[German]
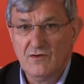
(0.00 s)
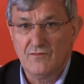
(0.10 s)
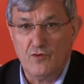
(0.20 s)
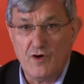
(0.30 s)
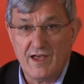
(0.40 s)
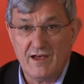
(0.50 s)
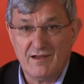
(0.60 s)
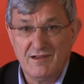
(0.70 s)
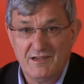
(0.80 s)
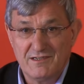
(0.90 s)

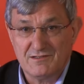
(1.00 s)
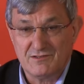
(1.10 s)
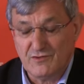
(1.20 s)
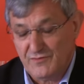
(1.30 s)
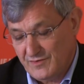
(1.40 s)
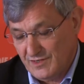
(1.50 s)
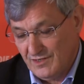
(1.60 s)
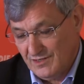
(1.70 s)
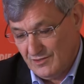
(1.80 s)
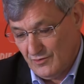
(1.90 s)
Vorher
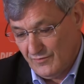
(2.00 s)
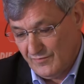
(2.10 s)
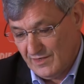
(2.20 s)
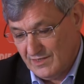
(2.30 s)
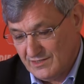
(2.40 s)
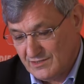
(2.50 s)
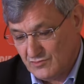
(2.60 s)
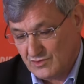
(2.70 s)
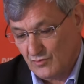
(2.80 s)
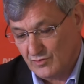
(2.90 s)
dürfte die öffentliche
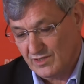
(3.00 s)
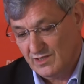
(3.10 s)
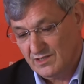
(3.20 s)
Diskussion